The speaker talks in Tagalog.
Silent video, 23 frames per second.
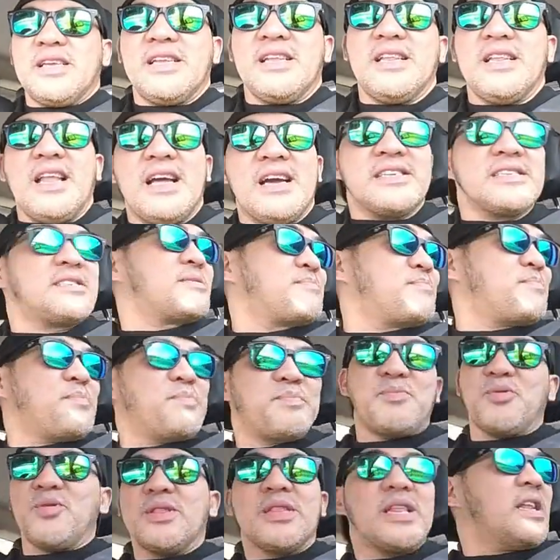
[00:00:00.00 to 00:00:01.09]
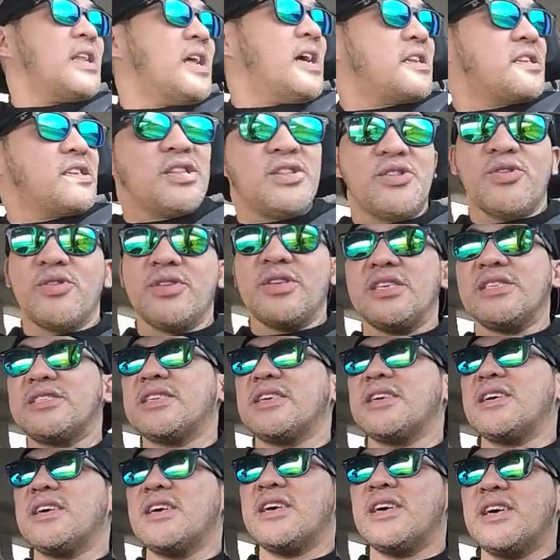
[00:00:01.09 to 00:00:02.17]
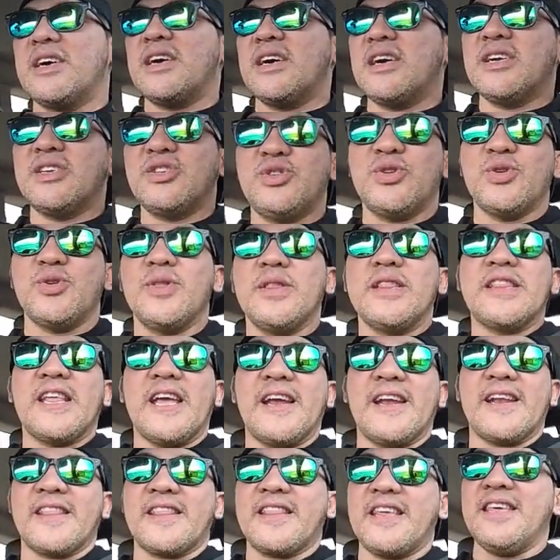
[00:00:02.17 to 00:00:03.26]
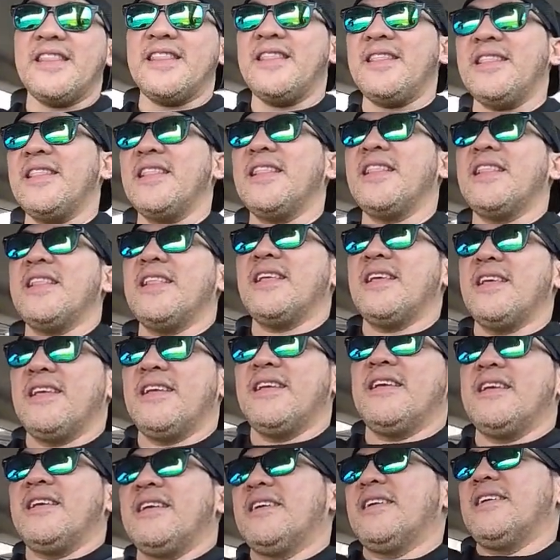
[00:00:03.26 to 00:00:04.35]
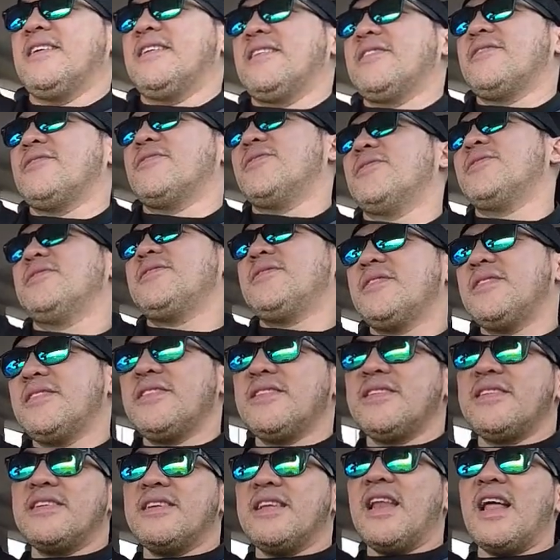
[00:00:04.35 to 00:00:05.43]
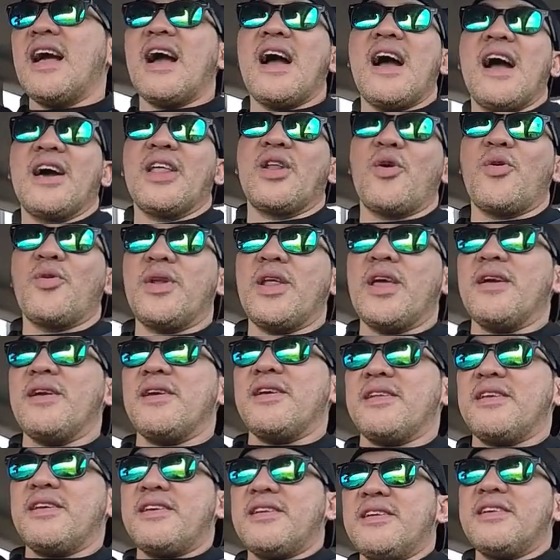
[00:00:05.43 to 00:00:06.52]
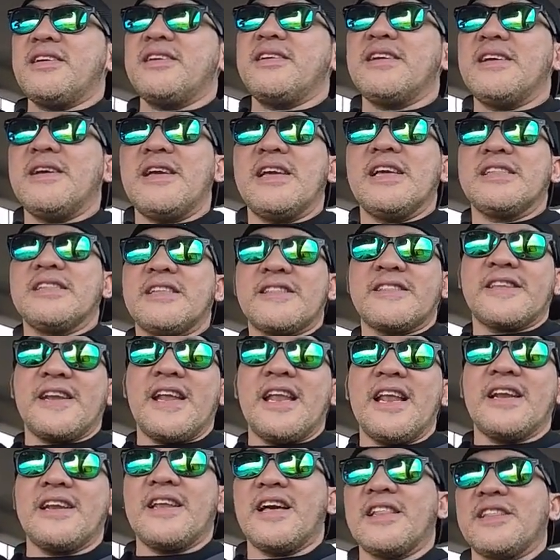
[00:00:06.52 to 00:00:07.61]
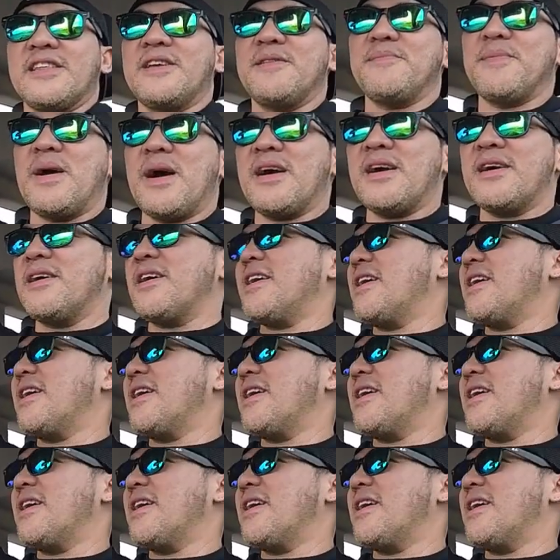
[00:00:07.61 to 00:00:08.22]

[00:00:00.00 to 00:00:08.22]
Last punta natin doon is uh, June 13 no, Ilang araw na eh, eh Tatry lang natin baka